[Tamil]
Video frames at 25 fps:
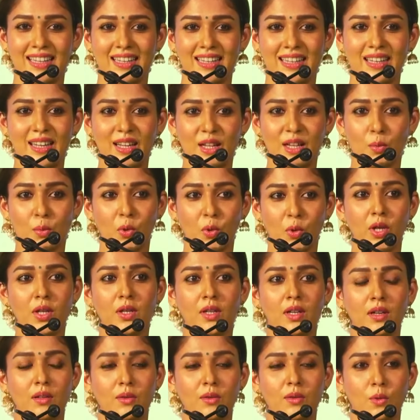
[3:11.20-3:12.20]
நீங்கள்
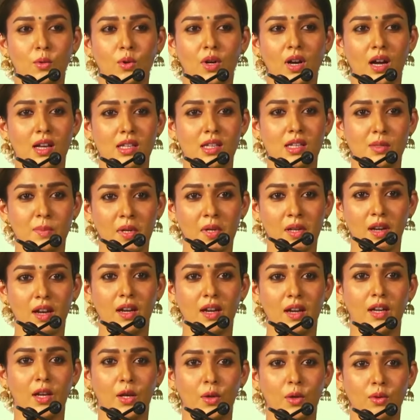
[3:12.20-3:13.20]
போய் உங்கள்
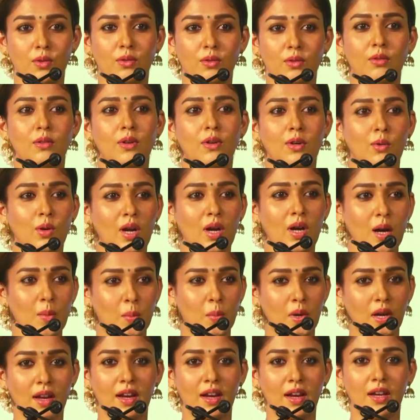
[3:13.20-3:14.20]
ஹஸ்பண்ட் கிட்டேயோ உங்கள்
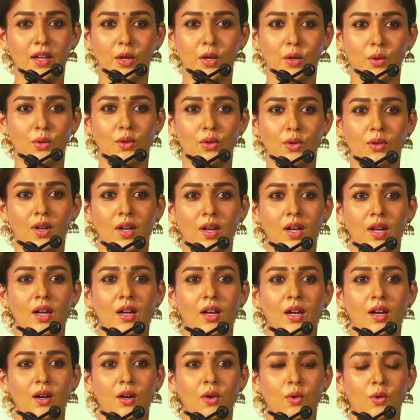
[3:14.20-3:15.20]
அப்பா கிட்டேயோ
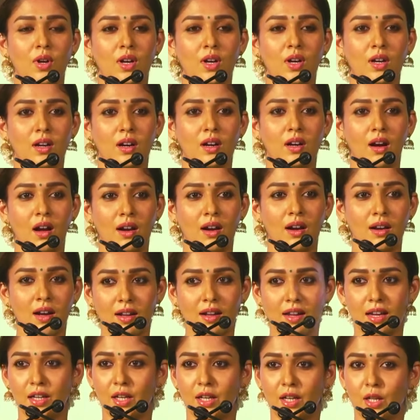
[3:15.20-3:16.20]
உங்கள்
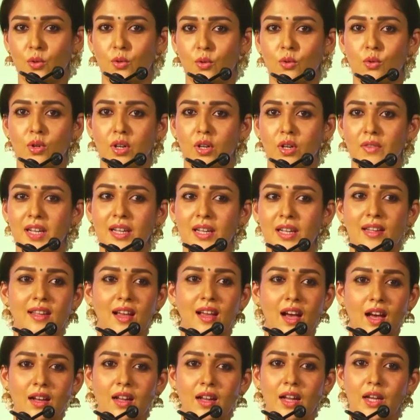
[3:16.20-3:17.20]
அண்ணா கிட்டேயோ உங்கள்
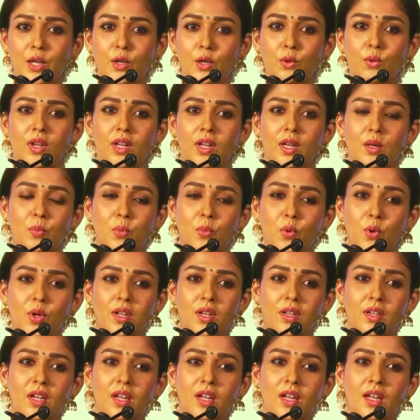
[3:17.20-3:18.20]
வீட்டில் யார்கிட்டேயோ நீங்கள்
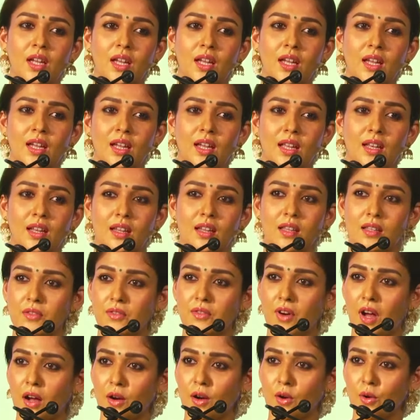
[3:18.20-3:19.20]
போய் எனக்கு
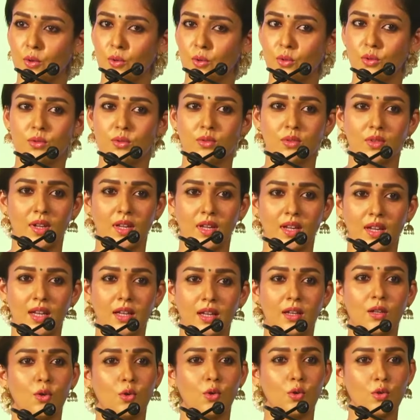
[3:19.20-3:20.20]
இது வாங்கணும்
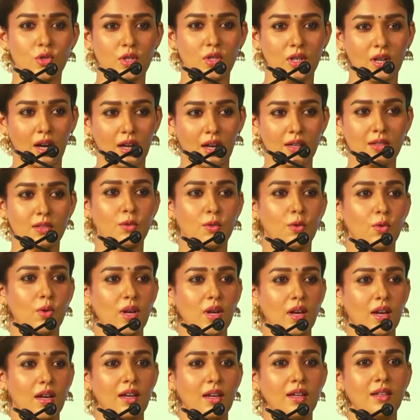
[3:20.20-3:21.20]
எனக்கு கொஞ்சம் காசு
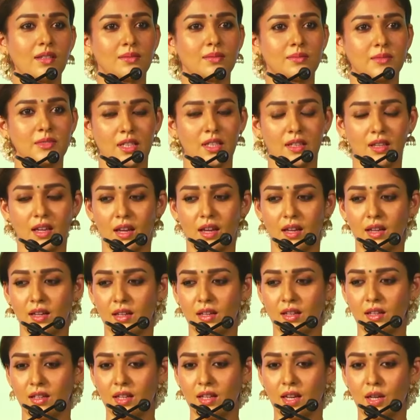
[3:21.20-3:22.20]
கொடுங்க
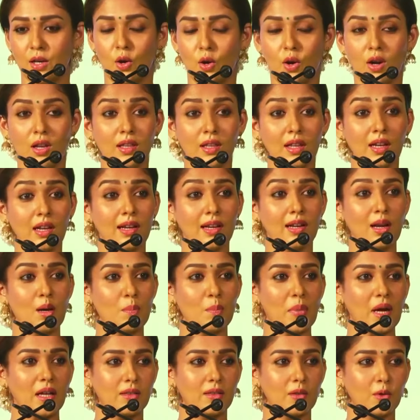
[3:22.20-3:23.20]
என் என் குழந்தைங்களை
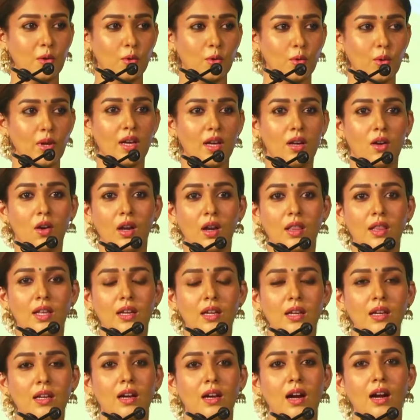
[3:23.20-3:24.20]
நான் பார்த்துக்கணும் என்
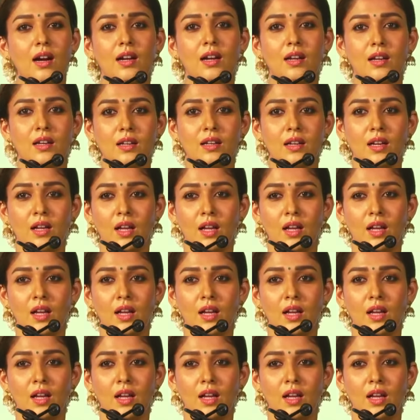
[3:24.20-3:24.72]
குழந்தைங்களுக்காக நான்